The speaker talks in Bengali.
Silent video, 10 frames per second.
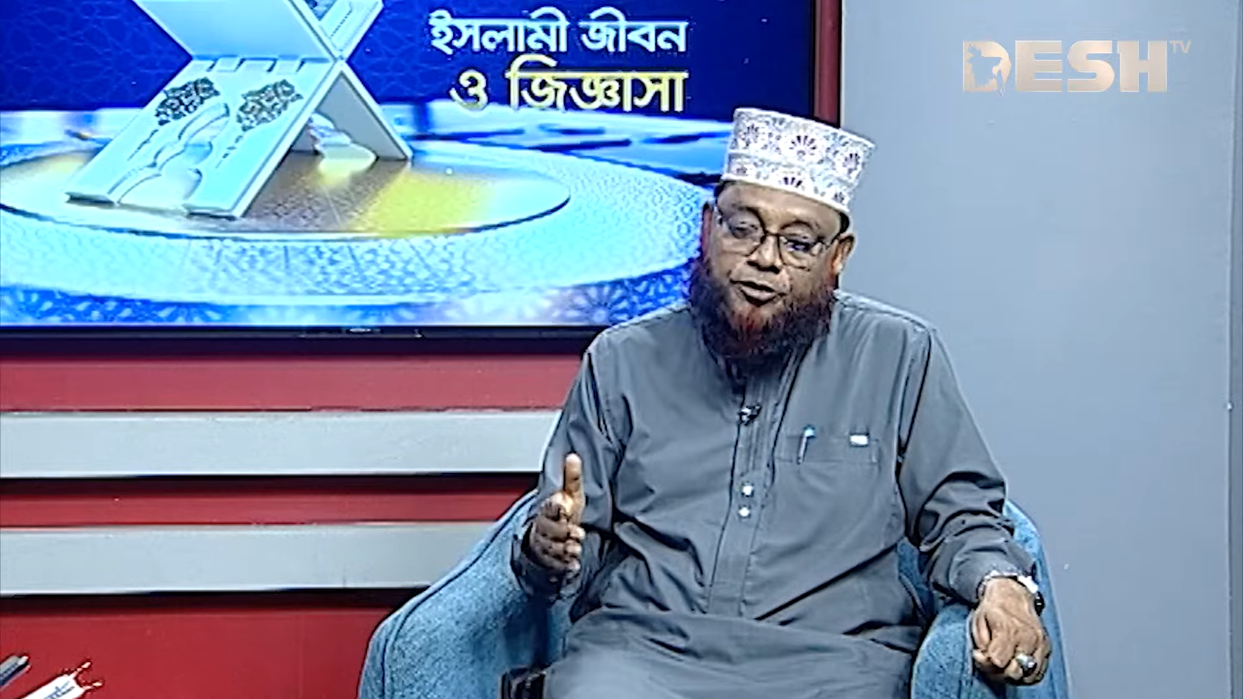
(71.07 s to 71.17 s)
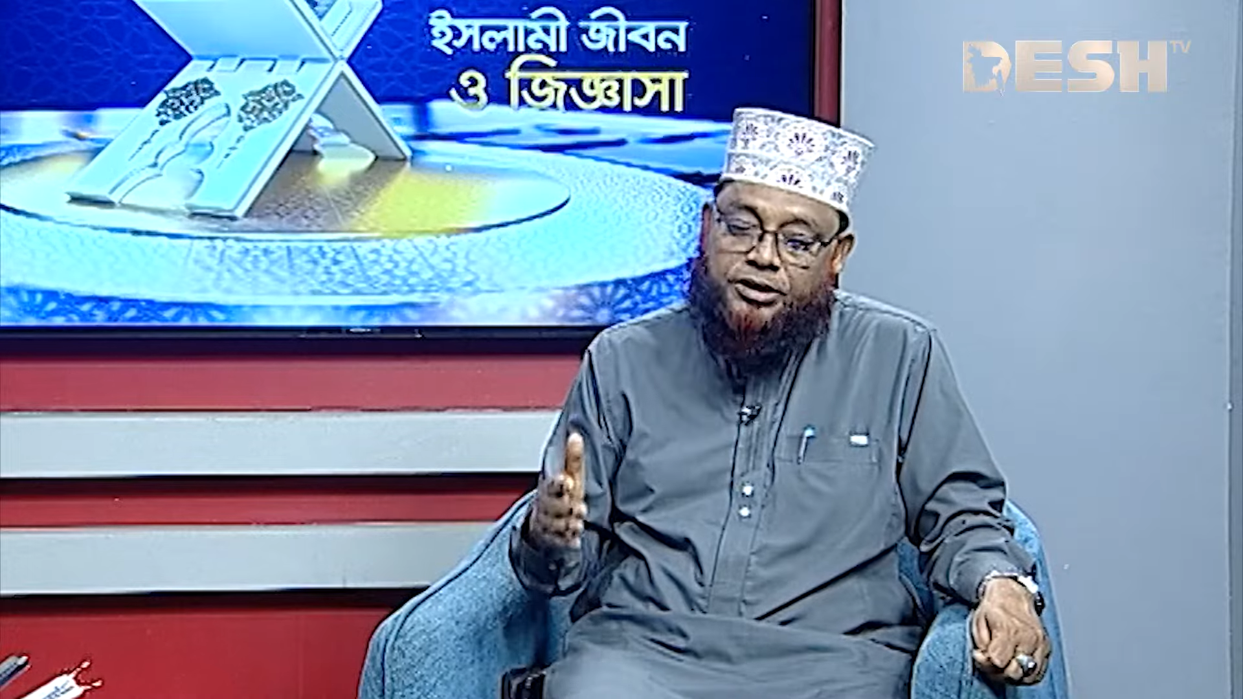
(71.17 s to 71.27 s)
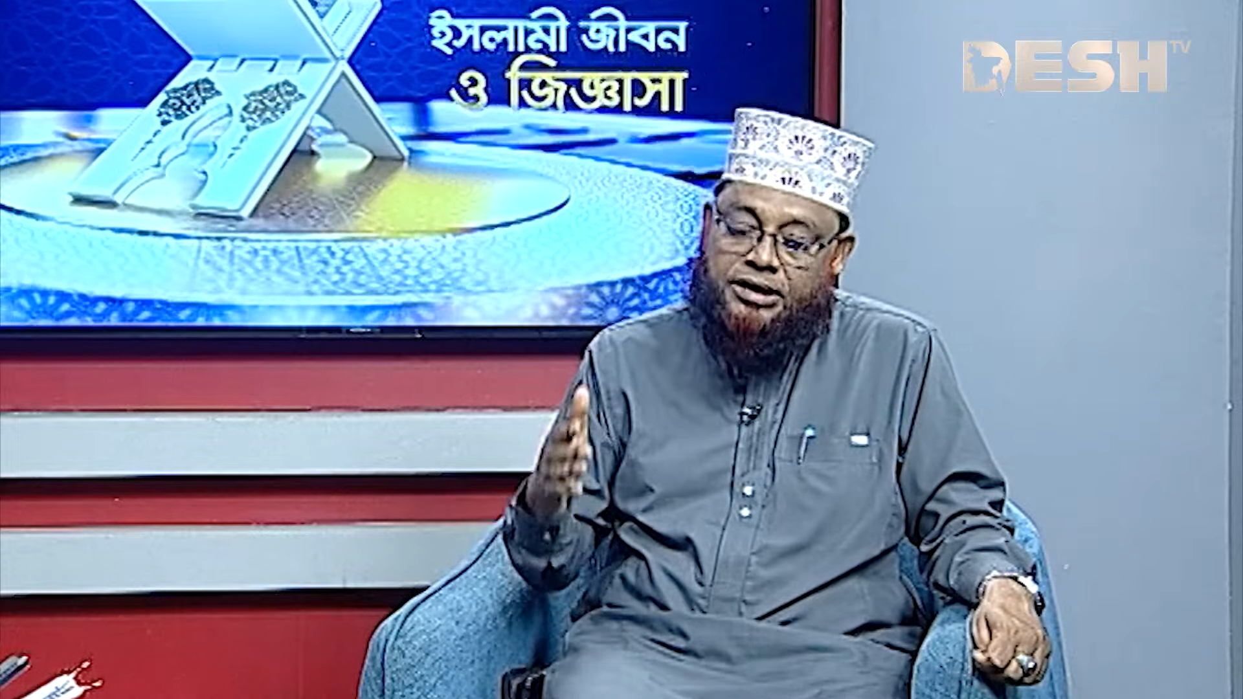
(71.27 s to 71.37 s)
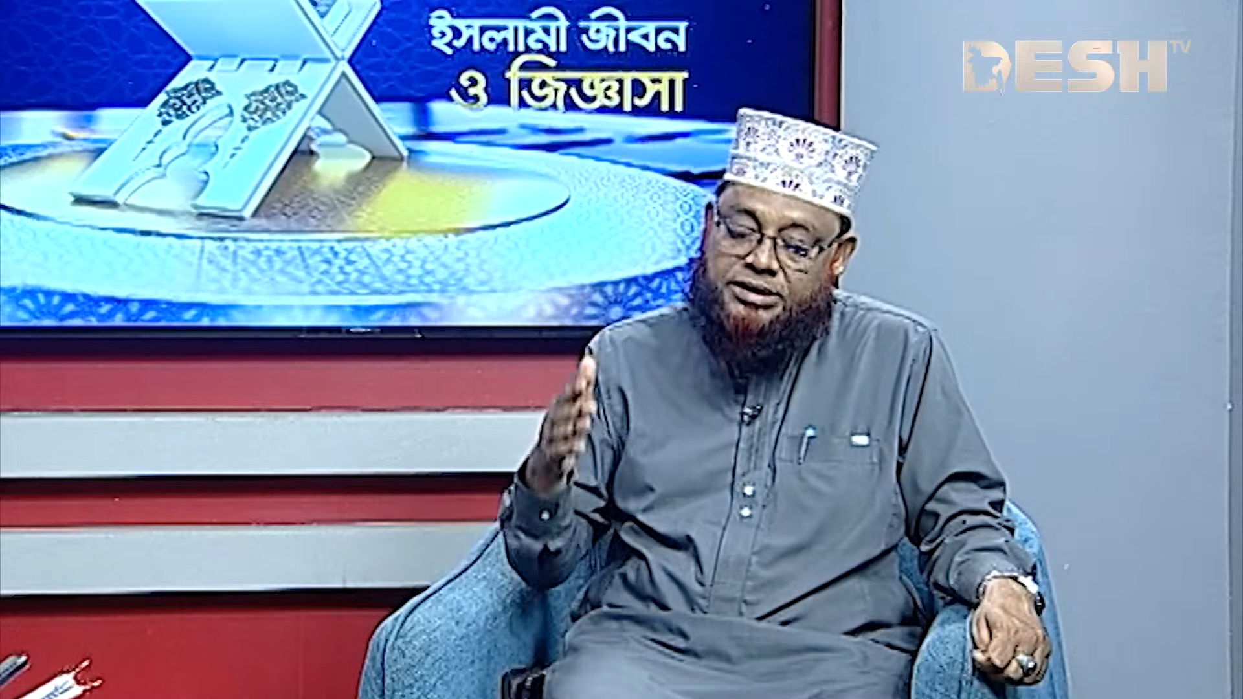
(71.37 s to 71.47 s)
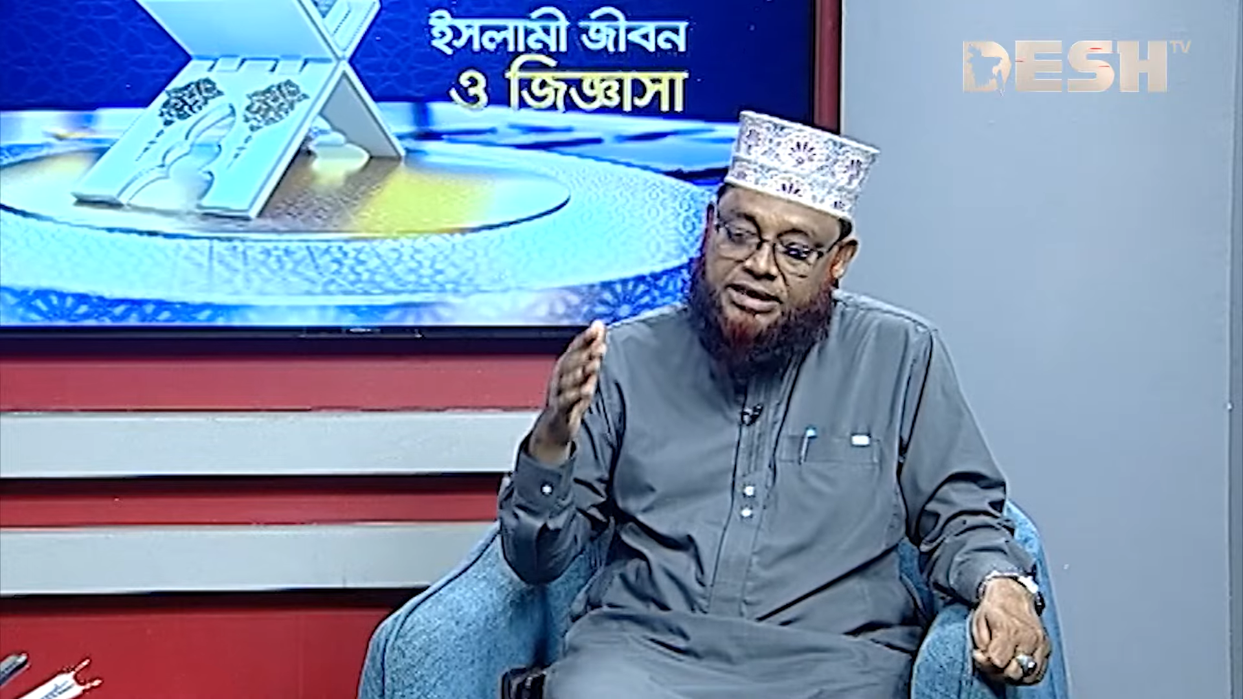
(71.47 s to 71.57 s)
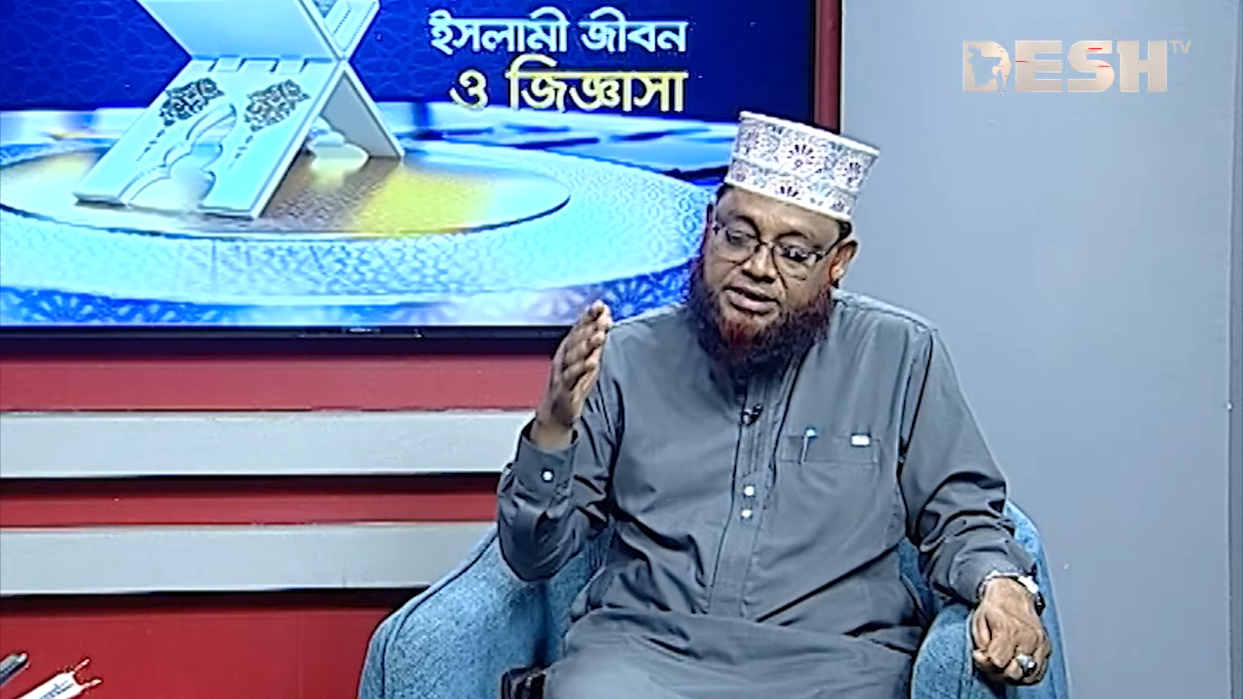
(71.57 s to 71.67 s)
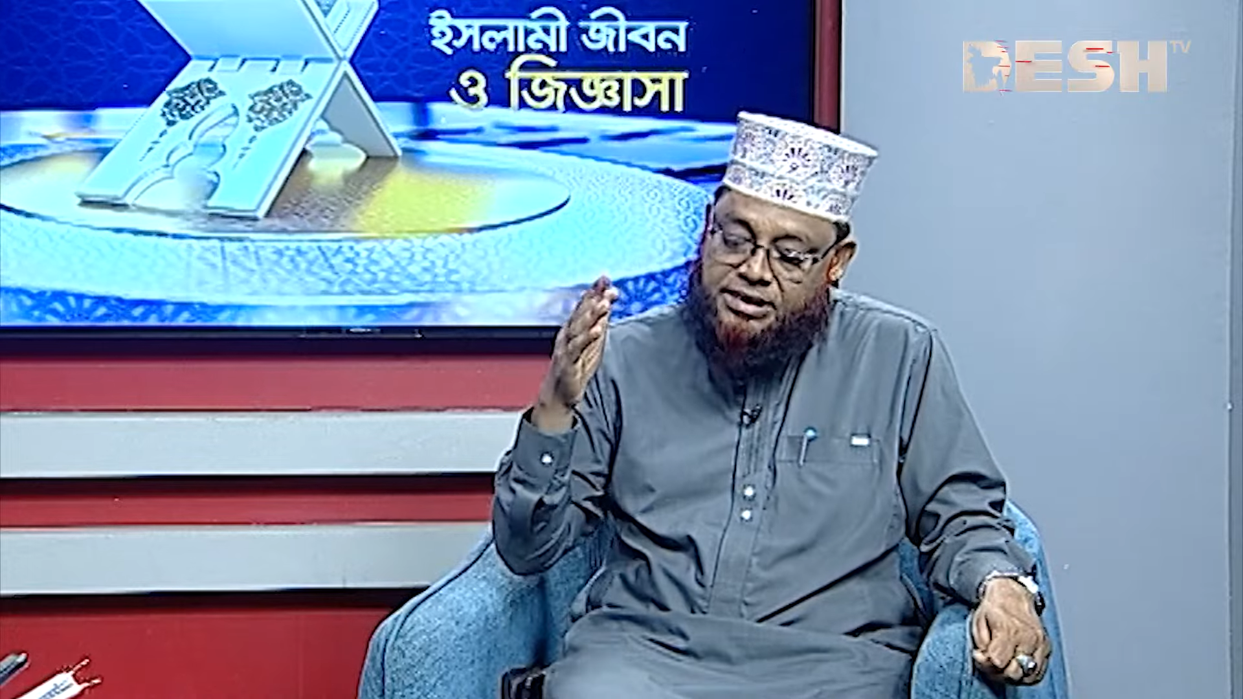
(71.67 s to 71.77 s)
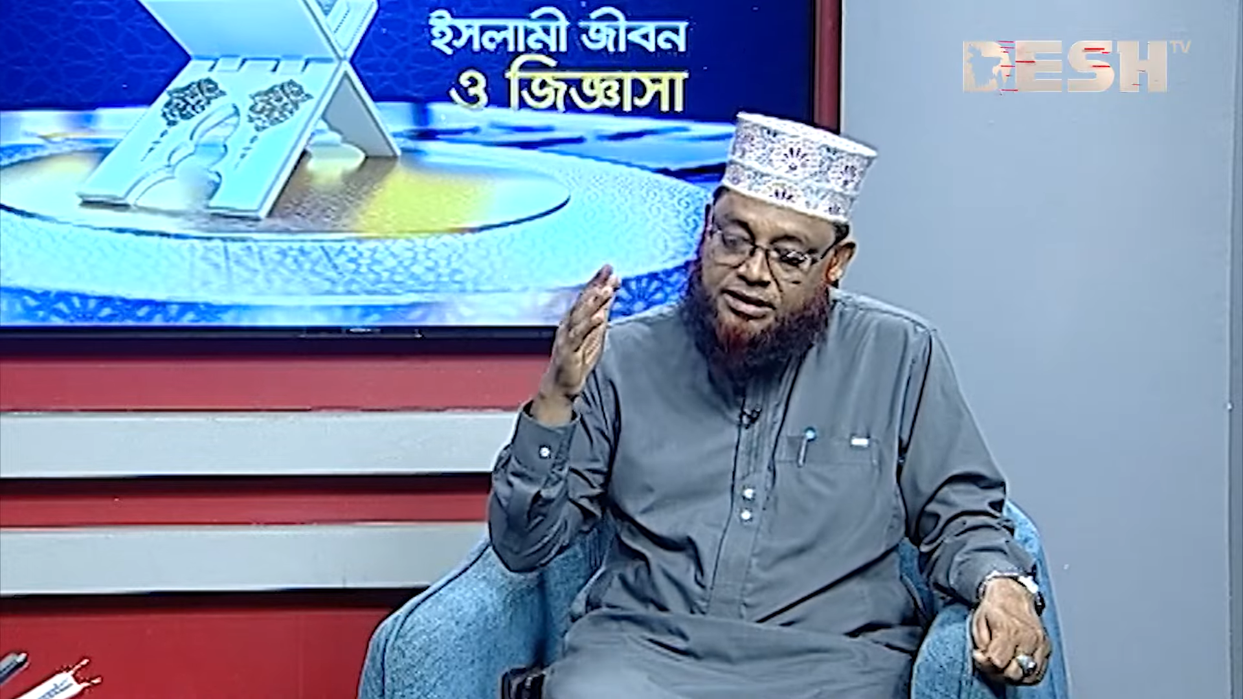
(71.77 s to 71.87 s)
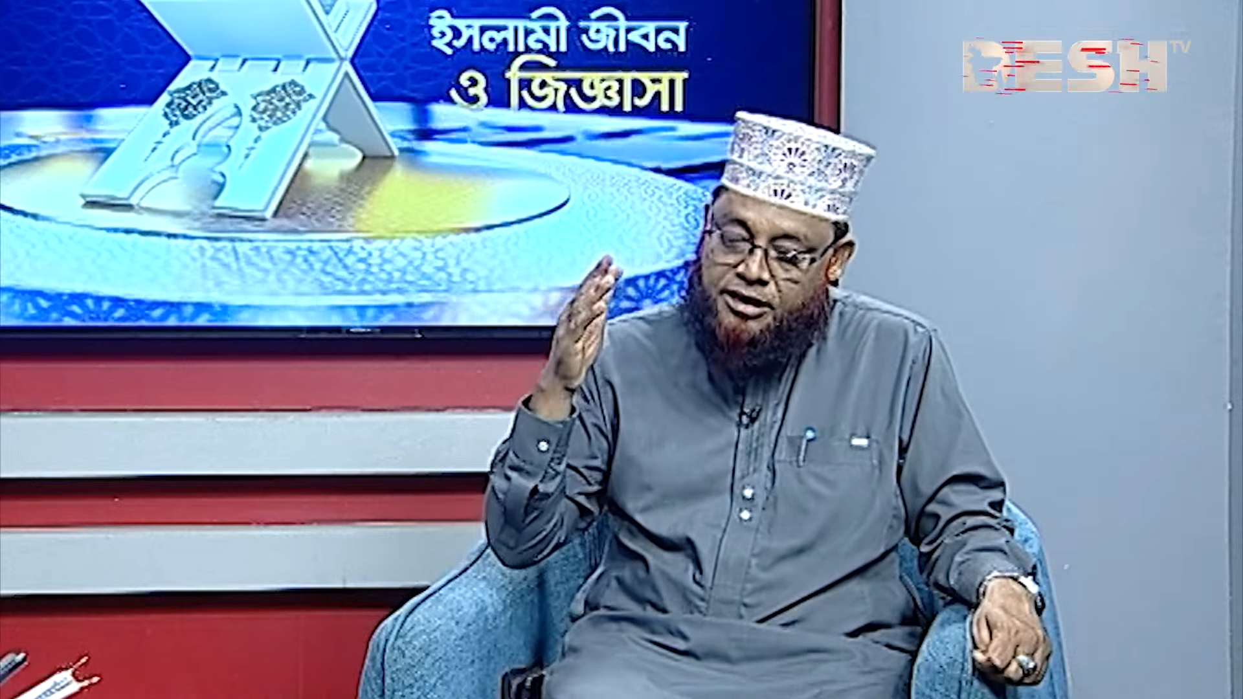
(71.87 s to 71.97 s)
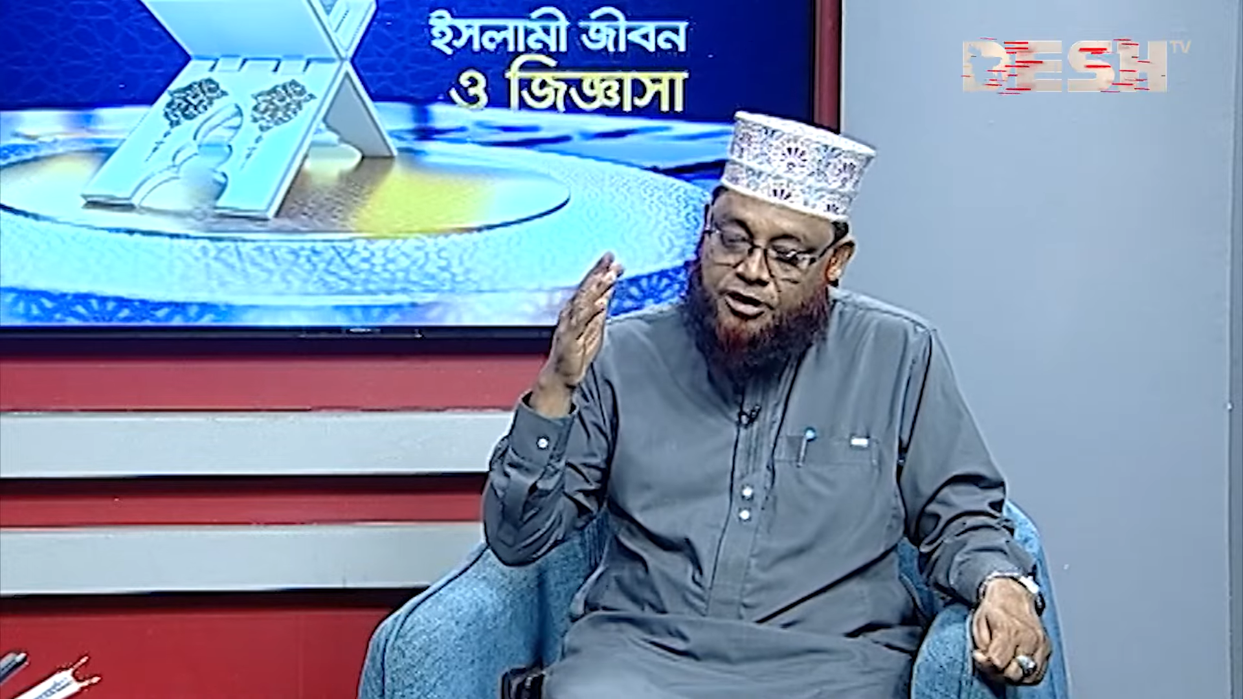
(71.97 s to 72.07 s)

পরীক্ষা দিয়েছেন